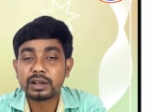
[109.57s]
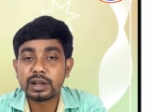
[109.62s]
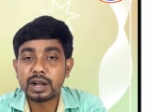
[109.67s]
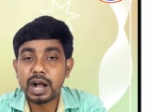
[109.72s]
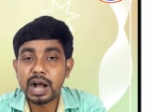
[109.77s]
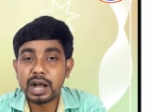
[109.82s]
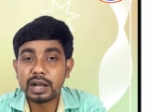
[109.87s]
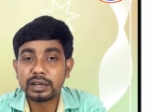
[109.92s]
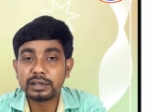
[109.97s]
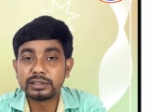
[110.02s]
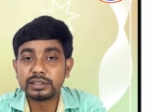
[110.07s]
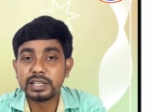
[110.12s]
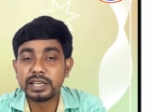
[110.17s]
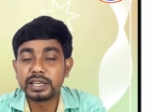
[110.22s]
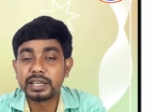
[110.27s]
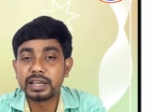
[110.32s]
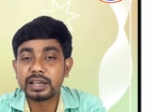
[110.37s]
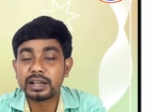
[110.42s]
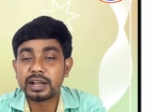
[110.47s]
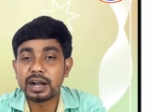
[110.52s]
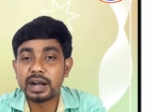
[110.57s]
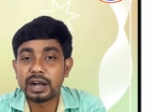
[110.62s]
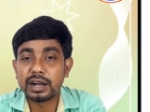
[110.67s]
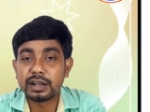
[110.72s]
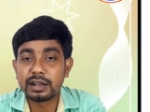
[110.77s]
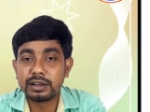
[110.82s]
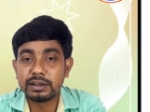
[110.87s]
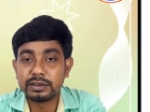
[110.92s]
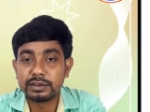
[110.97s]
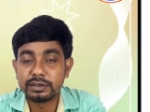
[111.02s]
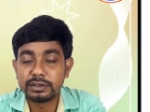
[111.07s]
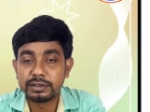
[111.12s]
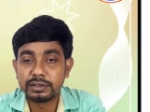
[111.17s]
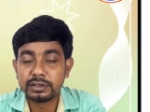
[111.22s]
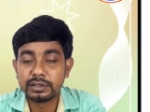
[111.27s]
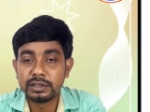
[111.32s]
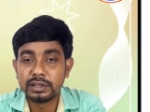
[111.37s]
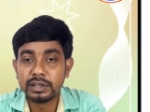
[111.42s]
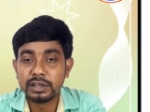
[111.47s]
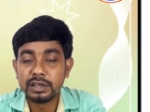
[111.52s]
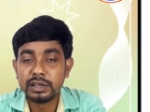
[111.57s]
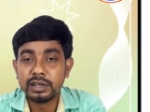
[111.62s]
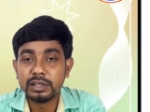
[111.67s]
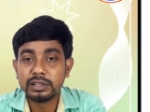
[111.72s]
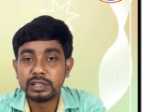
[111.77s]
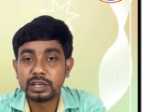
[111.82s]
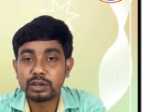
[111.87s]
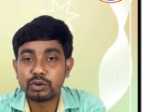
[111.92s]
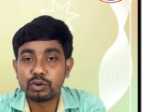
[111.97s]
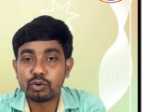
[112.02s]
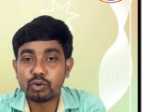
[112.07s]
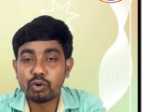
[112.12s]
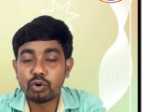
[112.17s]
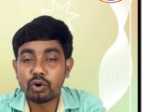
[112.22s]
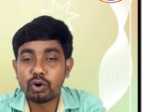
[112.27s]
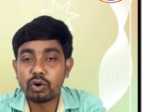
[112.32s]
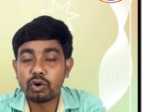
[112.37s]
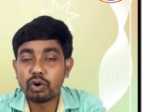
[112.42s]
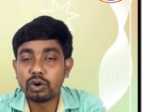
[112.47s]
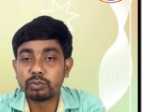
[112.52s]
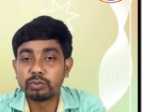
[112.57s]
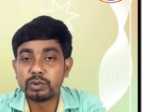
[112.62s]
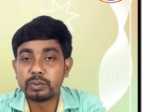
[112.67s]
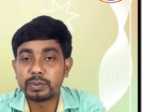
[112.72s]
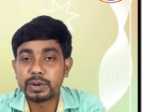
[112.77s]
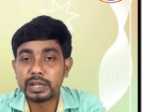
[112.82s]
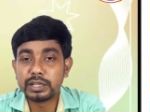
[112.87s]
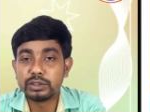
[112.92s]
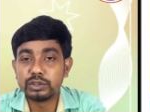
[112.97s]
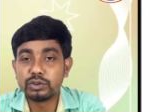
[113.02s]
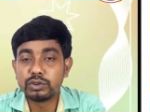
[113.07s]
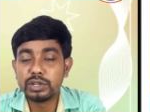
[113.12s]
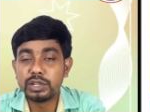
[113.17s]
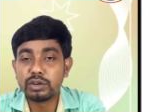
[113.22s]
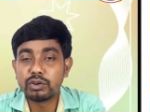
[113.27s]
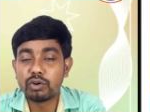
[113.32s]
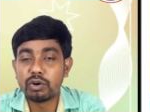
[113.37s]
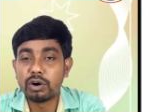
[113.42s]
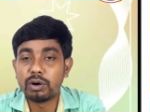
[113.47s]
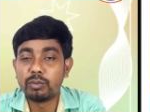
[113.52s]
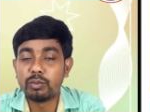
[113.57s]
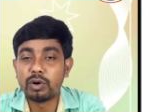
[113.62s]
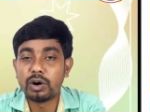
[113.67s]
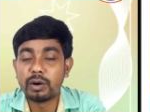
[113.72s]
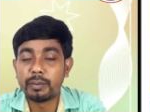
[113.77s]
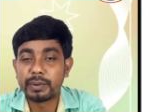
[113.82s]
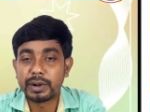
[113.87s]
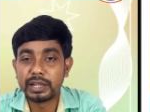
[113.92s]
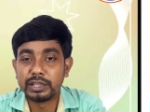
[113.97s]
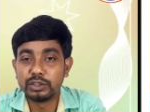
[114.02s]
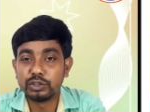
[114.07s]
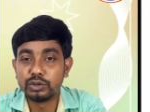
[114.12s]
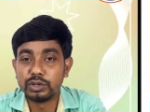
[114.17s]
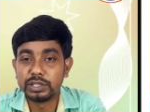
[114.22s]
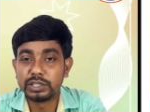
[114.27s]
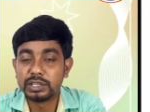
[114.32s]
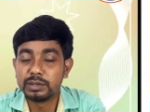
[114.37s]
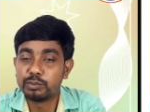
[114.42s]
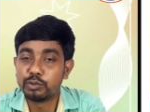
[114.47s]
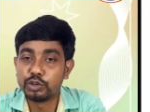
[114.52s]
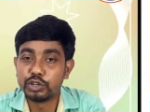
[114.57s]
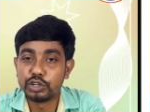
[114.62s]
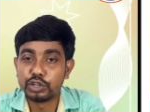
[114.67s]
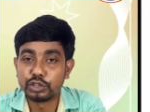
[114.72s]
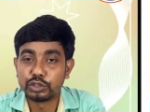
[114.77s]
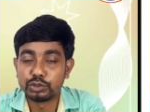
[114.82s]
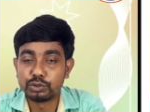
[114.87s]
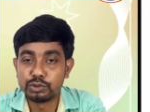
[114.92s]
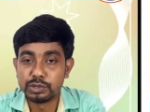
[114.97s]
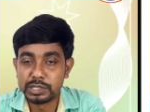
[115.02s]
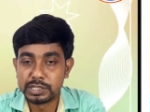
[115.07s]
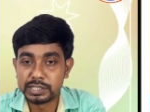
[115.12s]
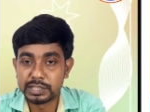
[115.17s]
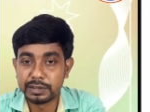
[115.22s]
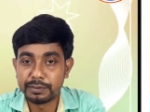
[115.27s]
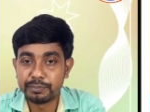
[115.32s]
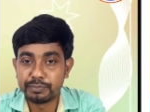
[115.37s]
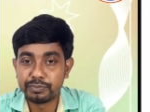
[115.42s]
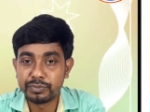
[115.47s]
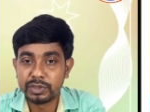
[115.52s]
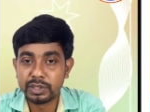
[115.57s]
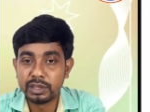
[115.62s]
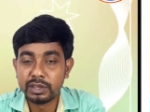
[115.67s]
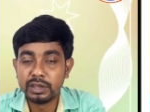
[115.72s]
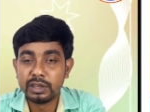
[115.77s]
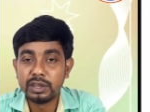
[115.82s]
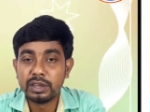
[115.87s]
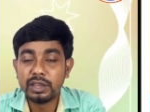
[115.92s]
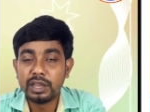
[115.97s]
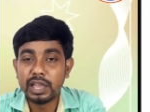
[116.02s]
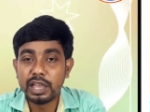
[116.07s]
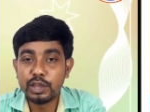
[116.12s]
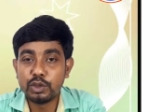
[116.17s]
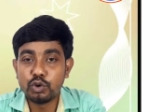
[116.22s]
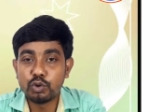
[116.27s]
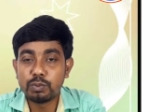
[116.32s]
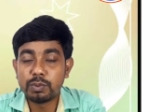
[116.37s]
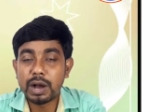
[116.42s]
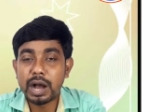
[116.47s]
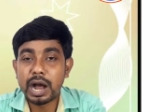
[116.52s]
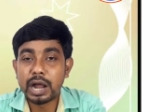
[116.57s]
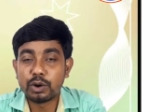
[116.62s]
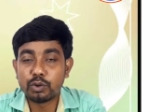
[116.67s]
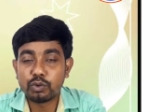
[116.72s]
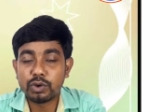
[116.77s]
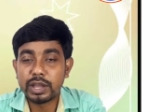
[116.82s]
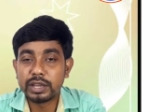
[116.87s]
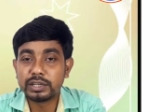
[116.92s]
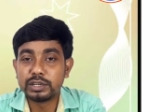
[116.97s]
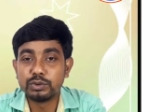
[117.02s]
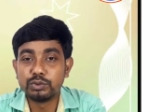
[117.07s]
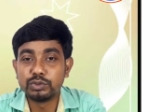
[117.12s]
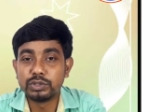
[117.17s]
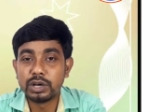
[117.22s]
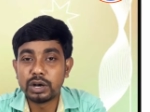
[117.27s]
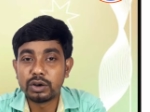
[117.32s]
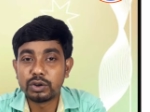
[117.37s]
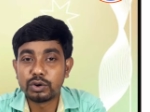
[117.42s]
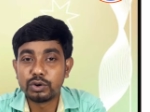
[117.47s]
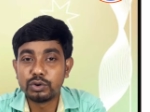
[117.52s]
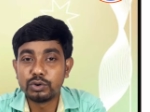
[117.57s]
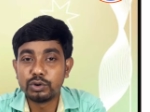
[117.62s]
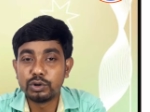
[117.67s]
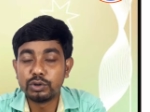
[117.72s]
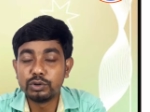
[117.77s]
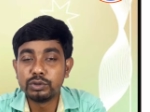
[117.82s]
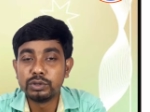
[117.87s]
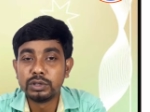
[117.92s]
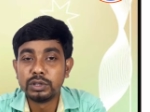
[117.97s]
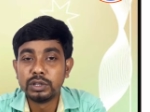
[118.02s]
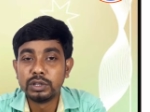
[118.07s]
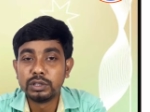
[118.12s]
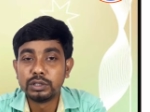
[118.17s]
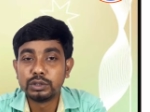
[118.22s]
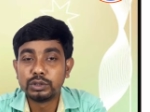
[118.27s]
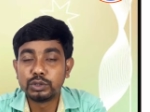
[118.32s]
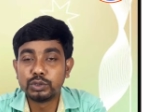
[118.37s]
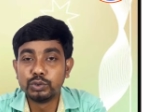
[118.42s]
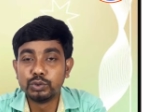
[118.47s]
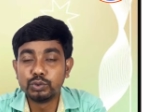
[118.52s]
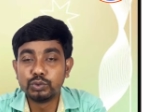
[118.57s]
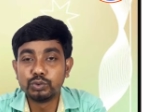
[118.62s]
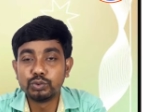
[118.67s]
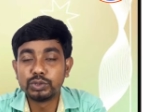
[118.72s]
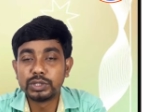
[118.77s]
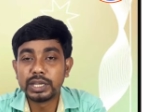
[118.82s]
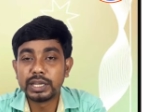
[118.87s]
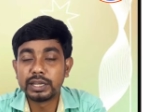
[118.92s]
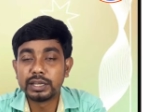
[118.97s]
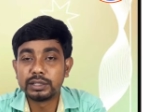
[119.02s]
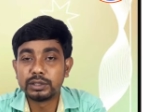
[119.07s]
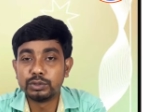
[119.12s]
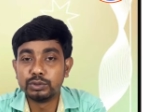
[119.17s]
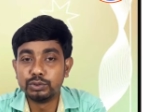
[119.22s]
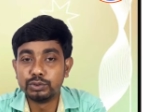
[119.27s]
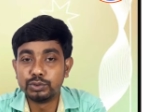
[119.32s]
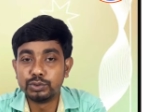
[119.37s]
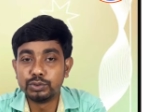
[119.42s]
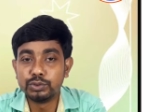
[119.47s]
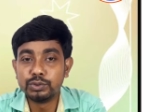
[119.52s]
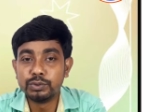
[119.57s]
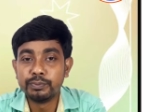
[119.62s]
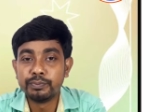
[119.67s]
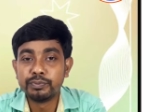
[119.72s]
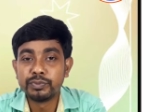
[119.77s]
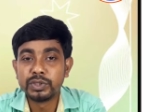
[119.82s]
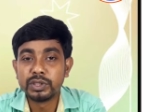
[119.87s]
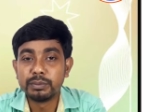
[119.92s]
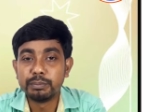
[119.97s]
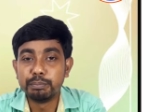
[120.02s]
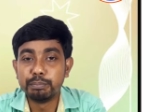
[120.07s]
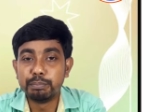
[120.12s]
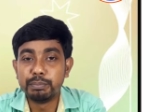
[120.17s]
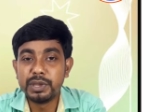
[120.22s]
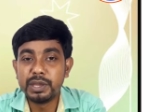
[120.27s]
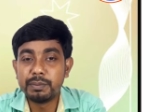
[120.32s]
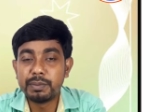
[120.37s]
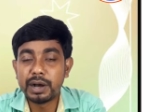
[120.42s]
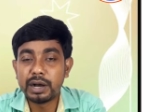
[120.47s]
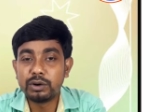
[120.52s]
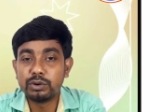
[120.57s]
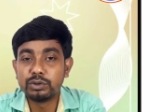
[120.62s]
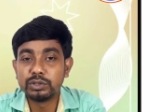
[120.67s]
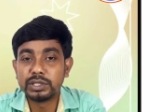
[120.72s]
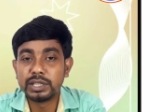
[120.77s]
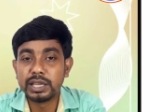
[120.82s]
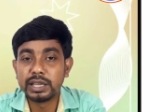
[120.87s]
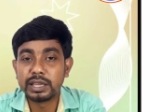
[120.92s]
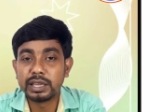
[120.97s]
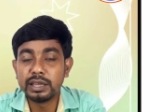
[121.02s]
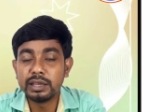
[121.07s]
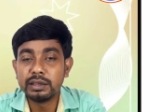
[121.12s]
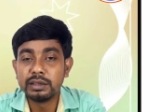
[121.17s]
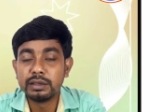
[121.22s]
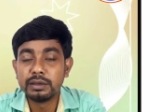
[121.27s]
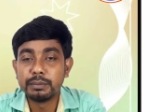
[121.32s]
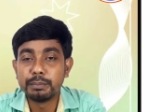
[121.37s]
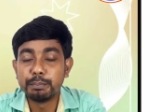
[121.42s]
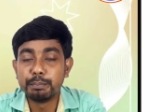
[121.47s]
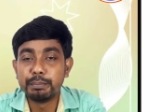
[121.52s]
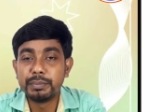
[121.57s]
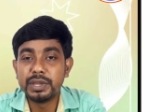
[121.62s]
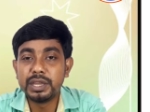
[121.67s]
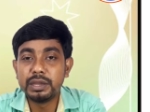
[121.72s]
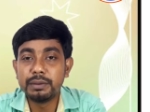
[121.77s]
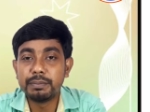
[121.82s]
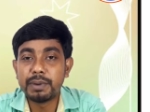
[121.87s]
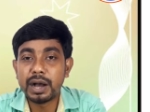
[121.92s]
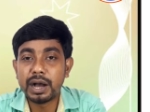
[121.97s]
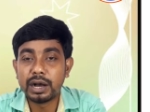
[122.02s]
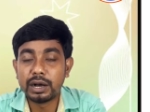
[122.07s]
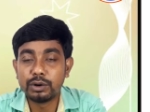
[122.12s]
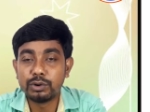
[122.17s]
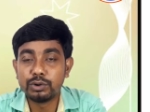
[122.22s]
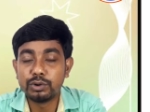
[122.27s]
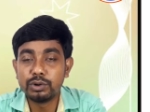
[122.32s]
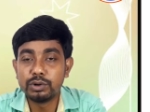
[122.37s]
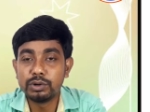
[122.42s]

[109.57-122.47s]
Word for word: কাক থেকে কাক দেখো ক অল্প প্রাণধ্বনি খ মহাপ্রাণধ্বনিতে পরিণত হয়েছে এইরূপ আরও কয়েকটি উদাহরণ হলো থুতু থেকে থুথু বিবাহ থেকে বিবাহ